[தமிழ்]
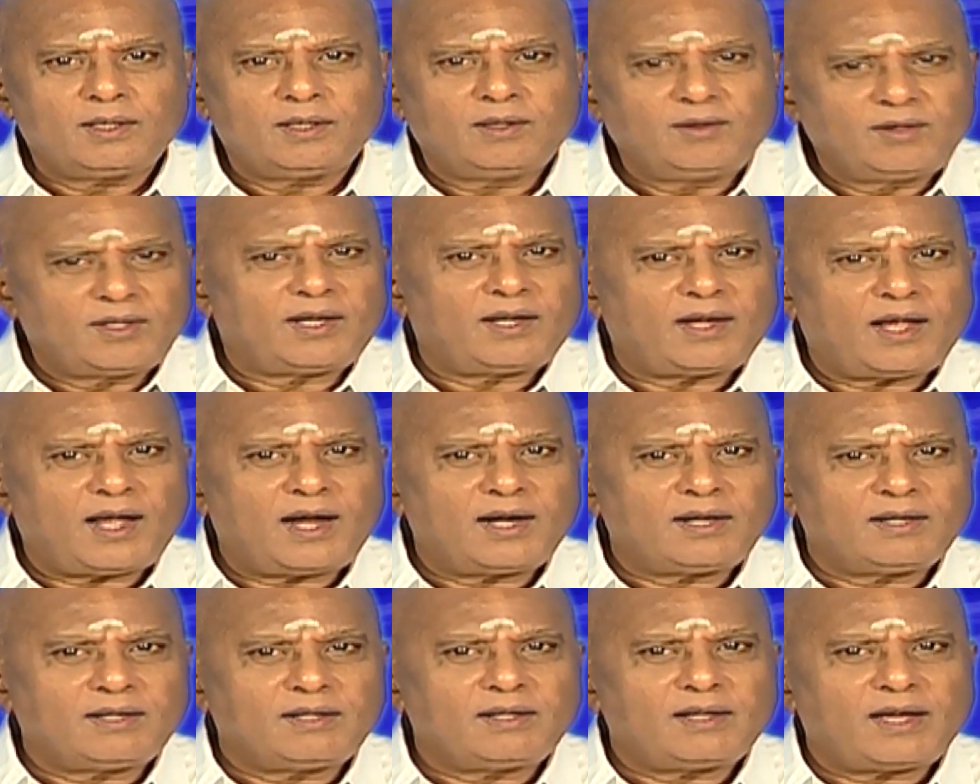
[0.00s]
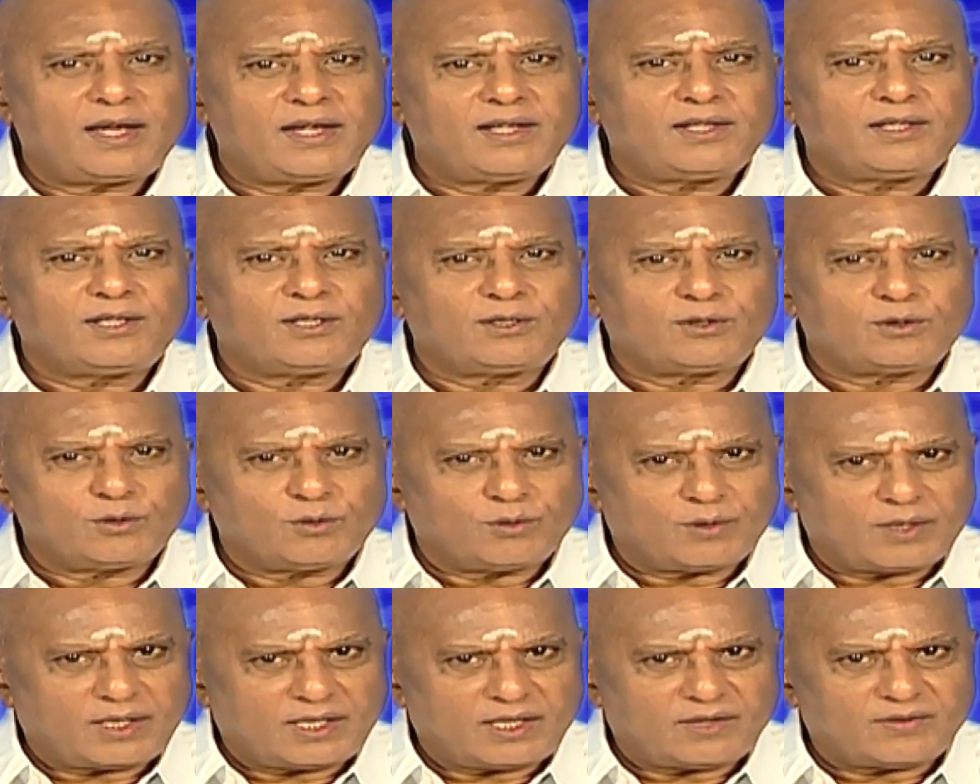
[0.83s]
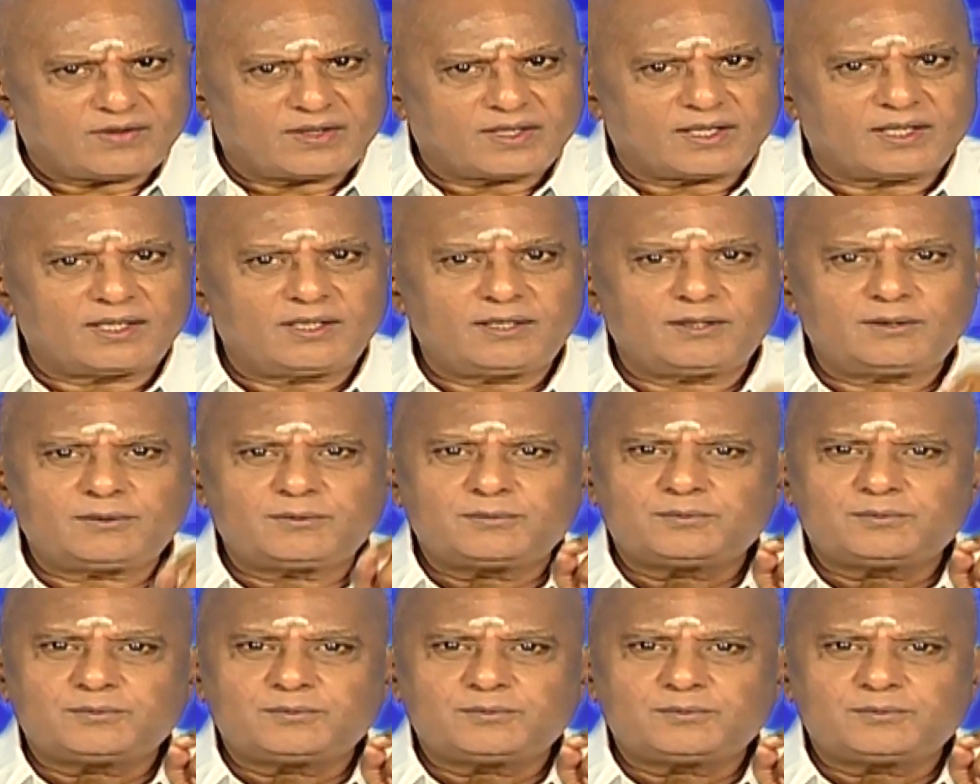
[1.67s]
இந்த நான்கு ஐந்திற்கு உடையவர்கள்